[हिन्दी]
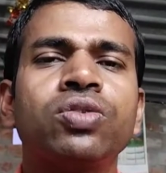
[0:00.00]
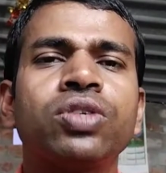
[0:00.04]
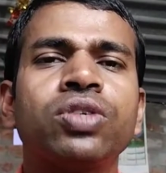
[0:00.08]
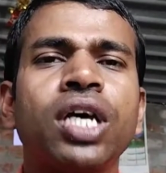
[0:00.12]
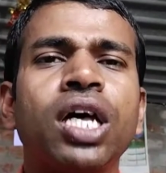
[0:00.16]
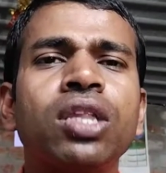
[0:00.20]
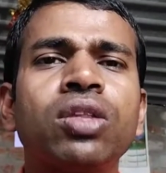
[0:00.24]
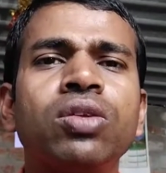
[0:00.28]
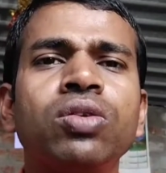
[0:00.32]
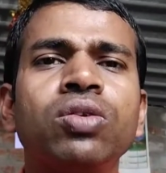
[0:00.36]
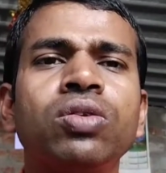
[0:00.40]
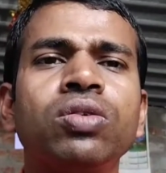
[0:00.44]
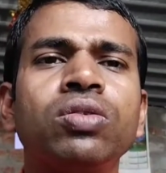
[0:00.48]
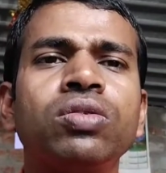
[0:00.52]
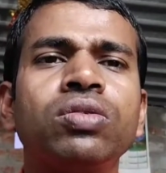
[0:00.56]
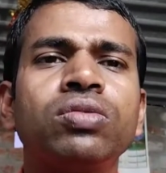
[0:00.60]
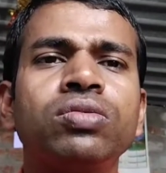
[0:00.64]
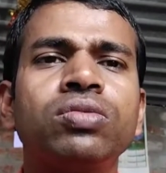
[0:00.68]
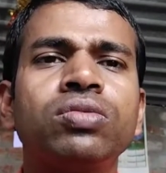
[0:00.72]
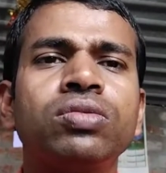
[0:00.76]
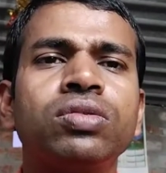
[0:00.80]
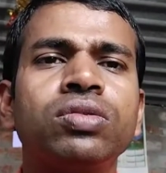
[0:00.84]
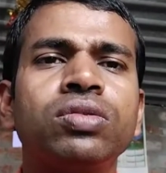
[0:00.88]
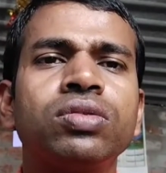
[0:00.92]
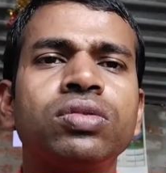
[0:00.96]
साथियों
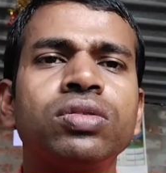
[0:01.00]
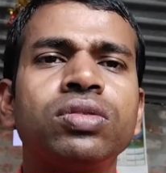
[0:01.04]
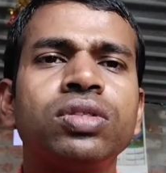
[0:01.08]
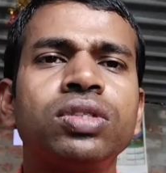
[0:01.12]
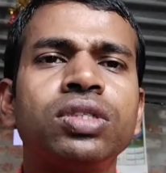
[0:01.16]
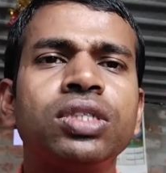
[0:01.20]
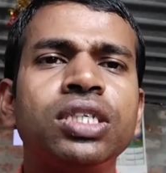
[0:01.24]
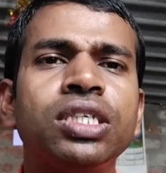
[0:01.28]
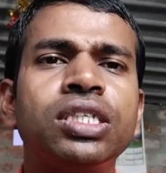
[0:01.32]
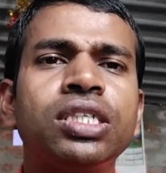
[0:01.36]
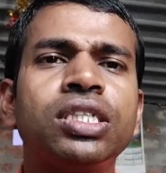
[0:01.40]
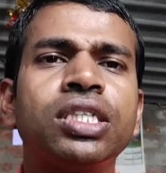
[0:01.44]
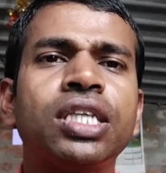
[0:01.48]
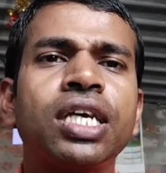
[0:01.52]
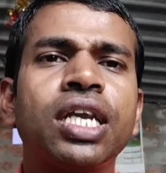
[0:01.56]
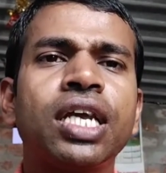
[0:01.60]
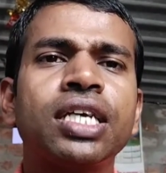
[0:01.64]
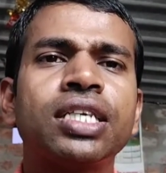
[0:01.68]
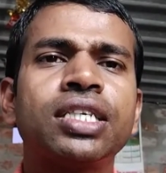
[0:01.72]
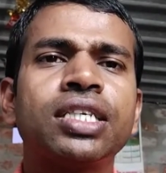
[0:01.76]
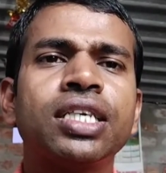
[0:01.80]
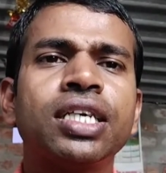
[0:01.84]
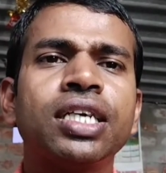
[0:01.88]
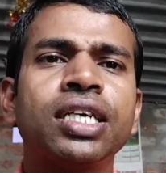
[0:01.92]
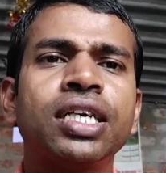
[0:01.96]
इस
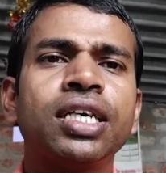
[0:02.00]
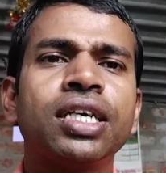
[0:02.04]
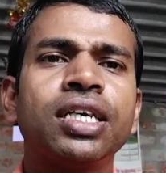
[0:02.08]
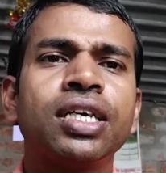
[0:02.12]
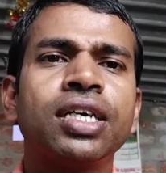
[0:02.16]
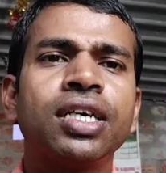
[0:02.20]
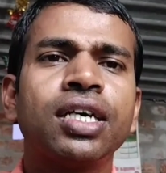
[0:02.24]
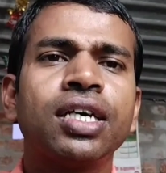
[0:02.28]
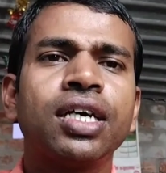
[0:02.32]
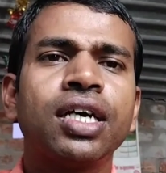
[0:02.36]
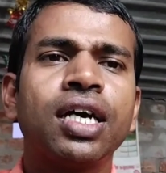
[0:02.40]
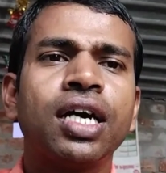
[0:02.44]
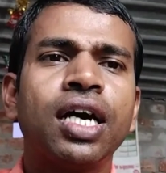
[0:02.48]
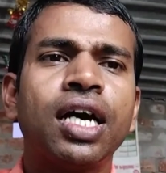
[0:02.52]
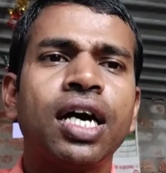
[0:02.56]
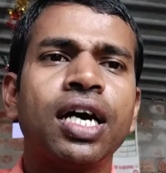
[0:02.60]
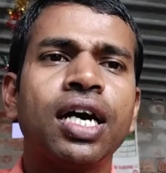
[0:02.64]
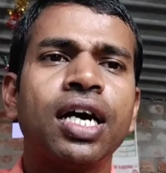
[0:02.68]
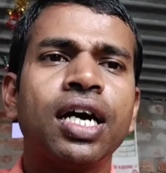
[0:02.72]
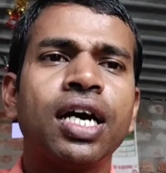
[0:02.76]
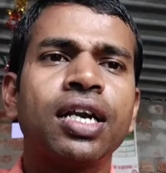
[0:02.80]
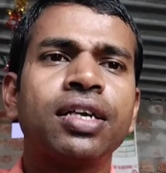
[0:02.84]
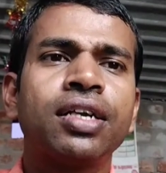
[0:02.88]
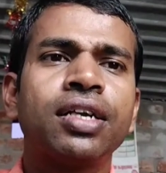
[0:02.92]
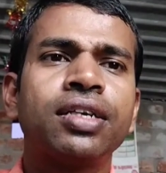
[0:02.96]
तरह से
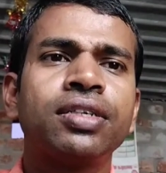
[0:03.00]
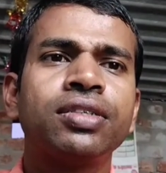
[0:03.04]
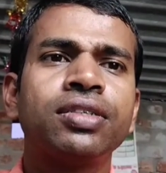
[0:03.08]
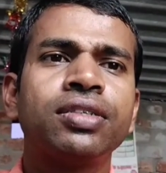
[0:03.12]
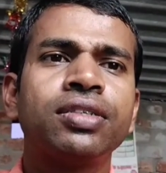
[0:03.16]
अगर